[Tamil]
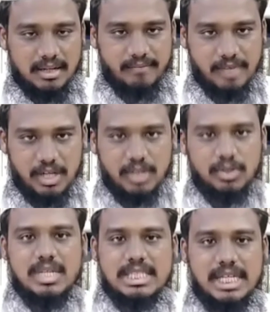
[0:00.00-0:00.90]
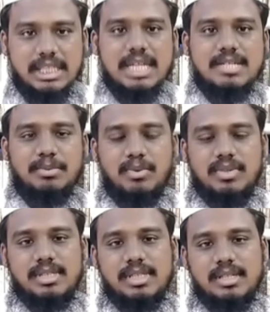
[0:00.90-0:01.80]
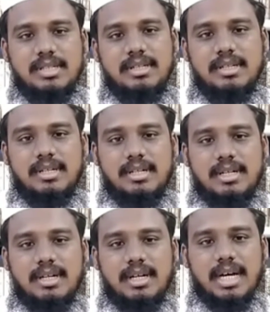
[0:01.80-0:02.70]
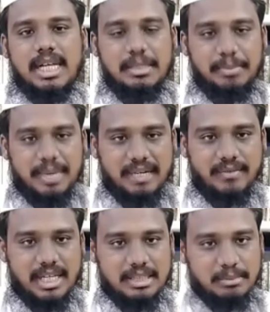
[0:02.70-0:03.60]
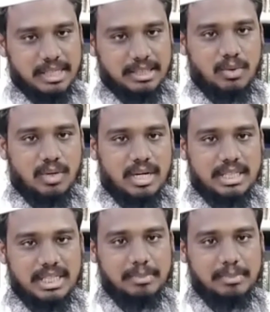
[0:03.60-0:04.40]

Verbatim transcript: வெள்ளத்தோடு சேர்ந்து அடிச்சிட்டு போகுது அந்த பறவை அந்த மரத்தில் உட்காந்து இதை